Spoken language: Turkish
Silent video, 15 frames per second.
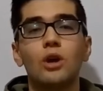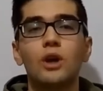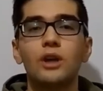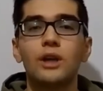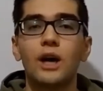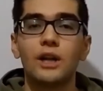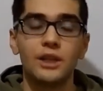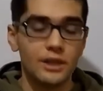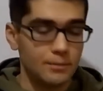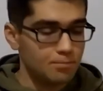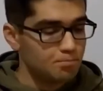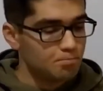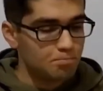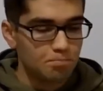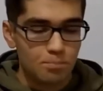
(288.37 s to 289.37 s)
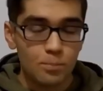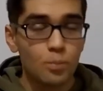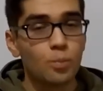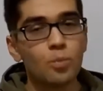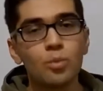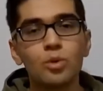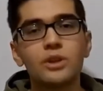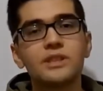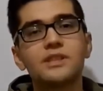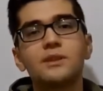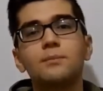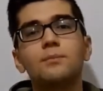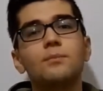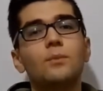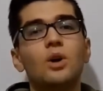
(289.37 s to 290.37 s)
Yani bu
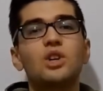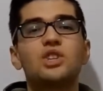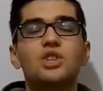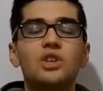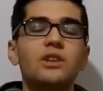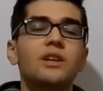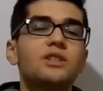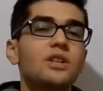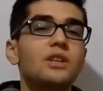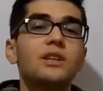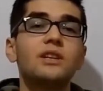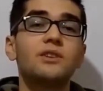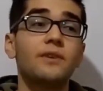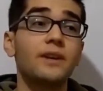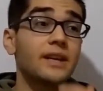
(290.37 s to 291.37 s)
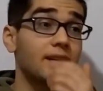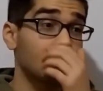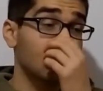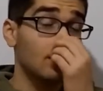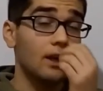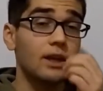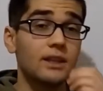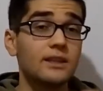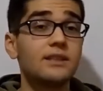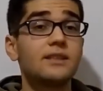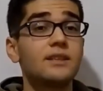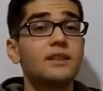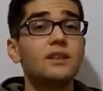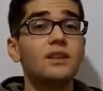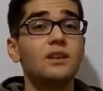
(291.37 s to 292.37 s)
kısım aşırı derecede iyiydi ve
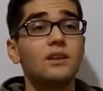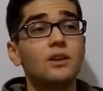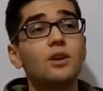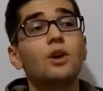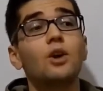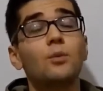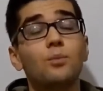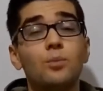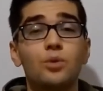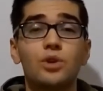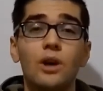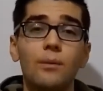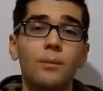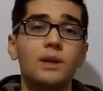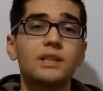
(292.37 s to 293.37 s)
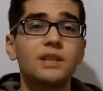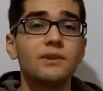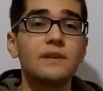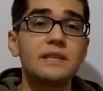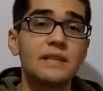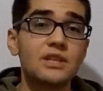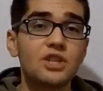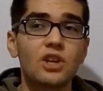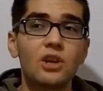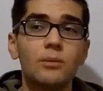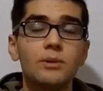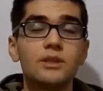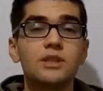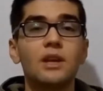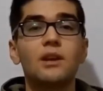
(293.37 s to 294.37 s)
diziyi mükemmel seviyesine
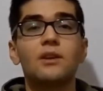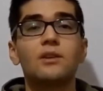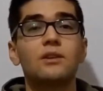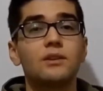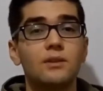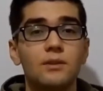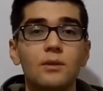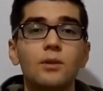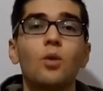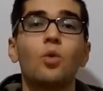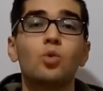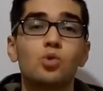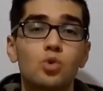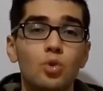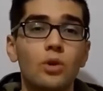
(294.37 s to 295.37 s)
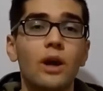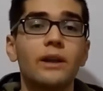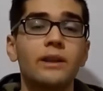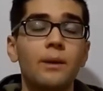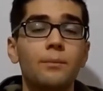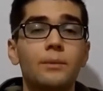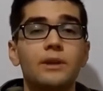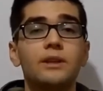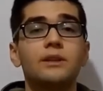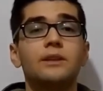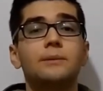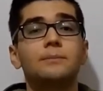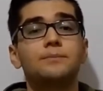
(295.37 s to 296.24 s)
çıkarabilecek unsurlardan biriydi.